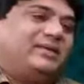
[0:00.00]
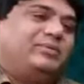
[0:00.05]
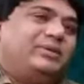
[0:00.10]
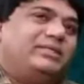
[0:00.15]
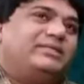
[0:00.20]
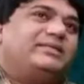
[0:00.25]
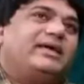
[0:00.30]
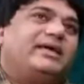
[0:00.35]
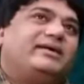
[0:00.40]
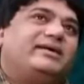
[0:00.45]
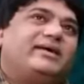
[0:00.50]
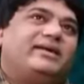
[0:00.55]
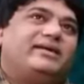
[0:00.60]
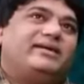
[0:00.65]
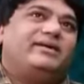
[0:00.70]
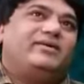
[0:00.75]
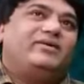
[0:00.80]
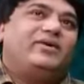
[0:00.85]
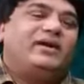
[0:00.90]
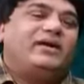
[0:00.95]
మంచి యాక్టర్
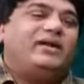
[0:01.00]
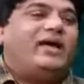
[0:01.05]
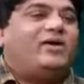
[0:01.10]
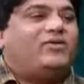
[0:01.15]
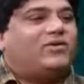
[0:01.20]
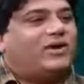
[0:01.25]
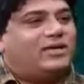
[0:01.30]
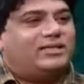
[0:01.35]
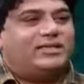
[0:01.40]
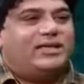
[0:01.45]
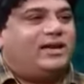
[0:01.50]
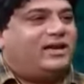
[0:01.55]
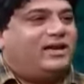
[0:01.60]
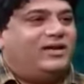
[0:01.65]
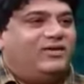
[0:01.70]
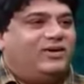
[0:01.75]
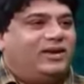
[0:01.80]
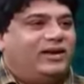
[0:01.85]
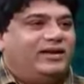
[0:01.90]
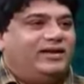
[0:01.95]
అవ్వాలంటే అవకాశాలు
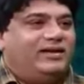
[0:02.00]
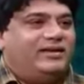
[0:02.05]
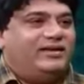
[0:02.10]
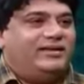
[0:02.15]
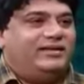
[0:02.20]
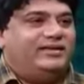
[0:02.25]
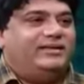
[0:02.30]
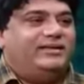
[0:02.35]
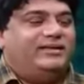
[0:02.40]
రావాలండి